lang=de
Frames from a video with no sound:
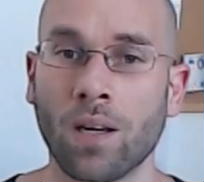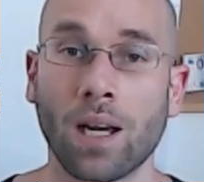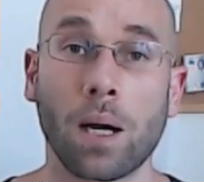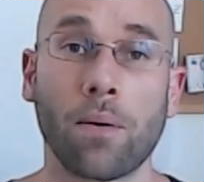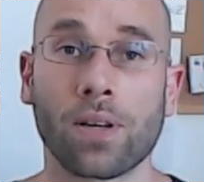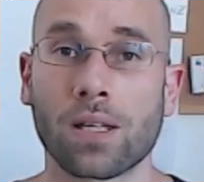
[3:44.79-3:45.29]

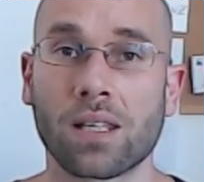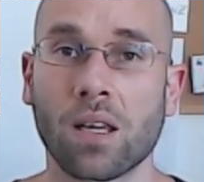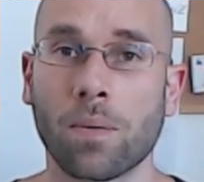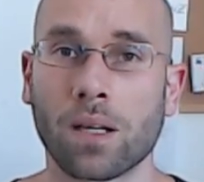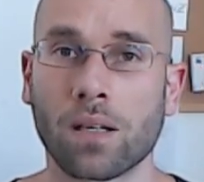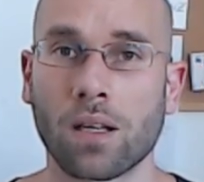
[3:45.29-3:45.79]
Aber was ist
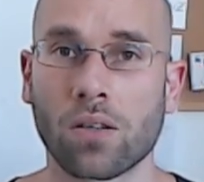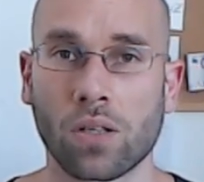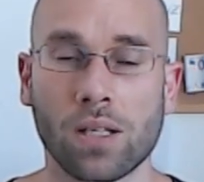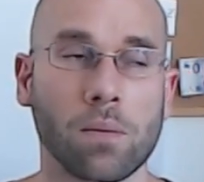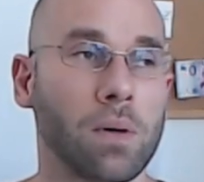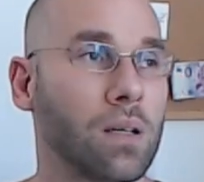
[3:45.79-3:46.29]
jemand, also ich
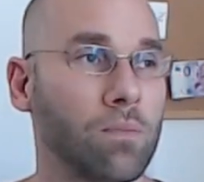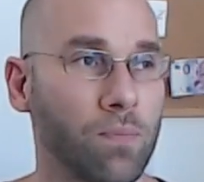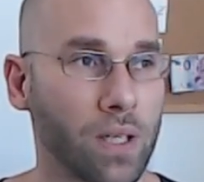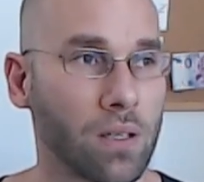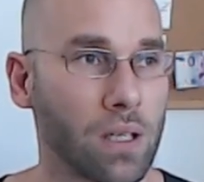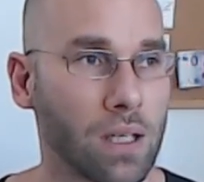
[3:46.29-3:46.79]
sag mal,
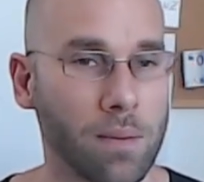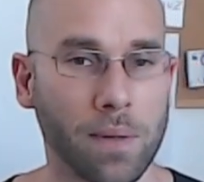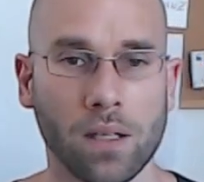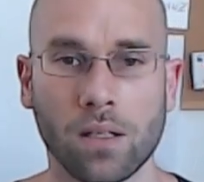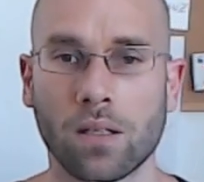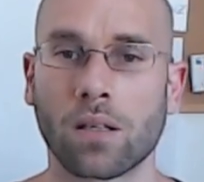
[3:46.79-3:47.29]
ne,
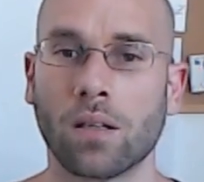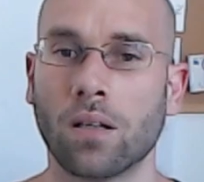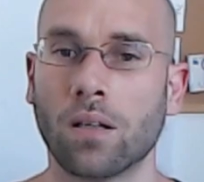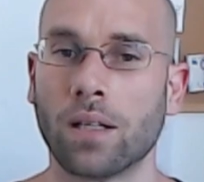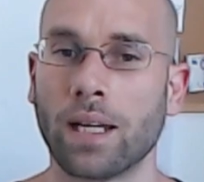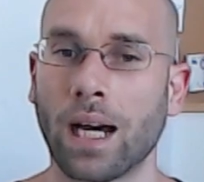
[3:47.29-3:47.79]
jemand,
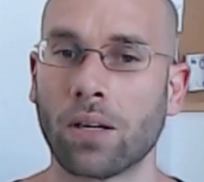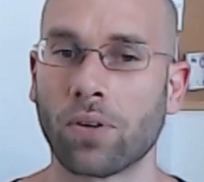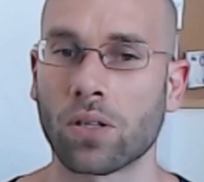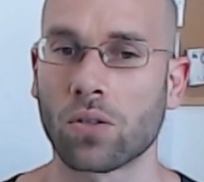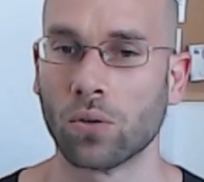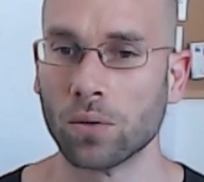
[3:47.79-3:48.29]
äh, der einfach
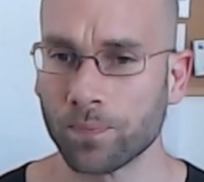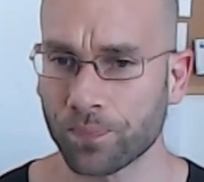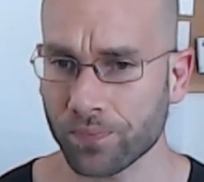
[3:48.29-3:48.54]
so